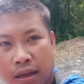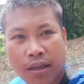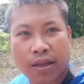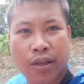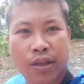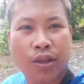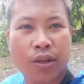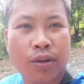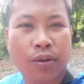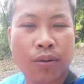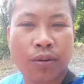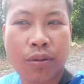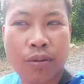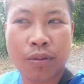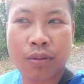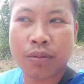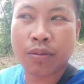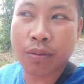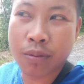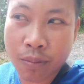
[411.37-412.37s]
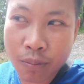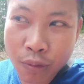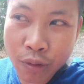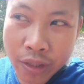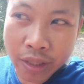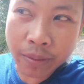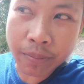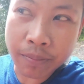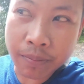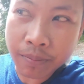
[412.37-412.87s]
inyong
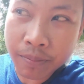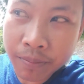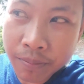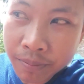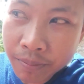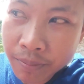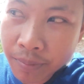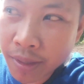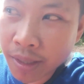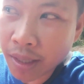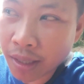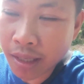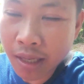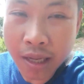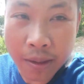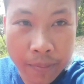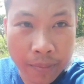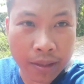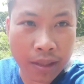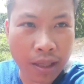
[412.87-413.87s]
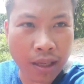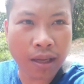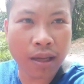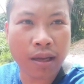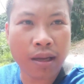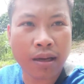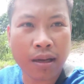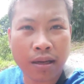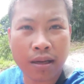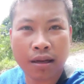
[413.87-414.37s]
modem na gamit
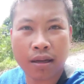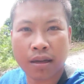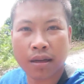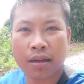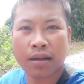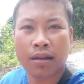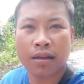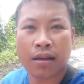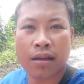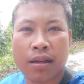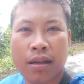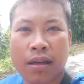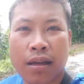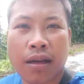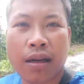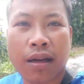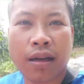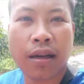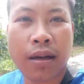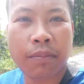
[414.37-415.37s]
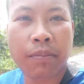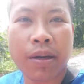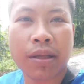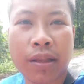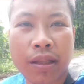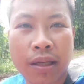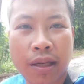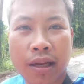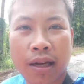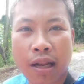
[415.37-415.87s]
ang uh,
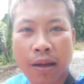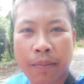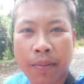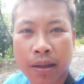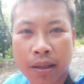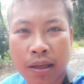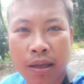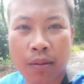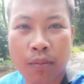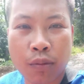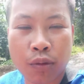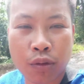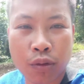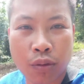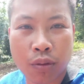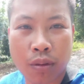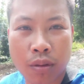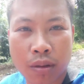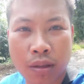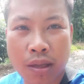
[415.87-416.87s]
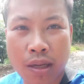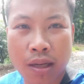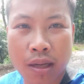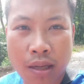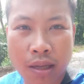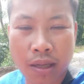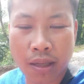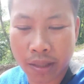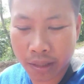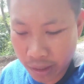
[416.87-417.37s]
battery lamang ng motor
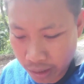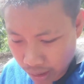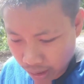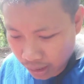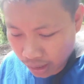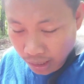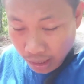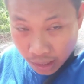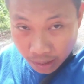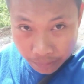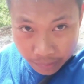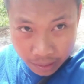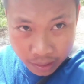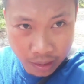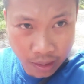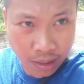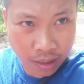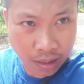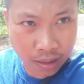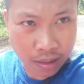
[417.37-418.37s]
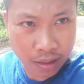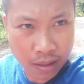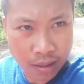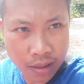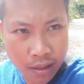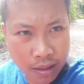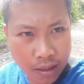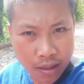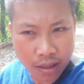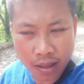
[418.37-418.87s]
na hindi nagagamit ng
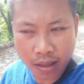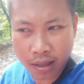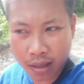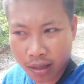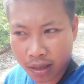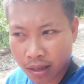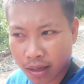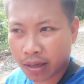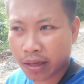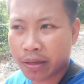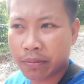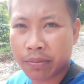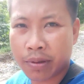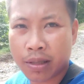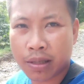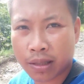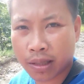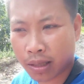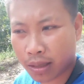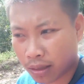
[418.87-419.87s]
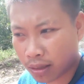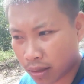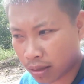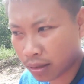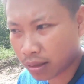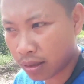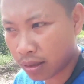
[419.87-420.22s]
uh, inverter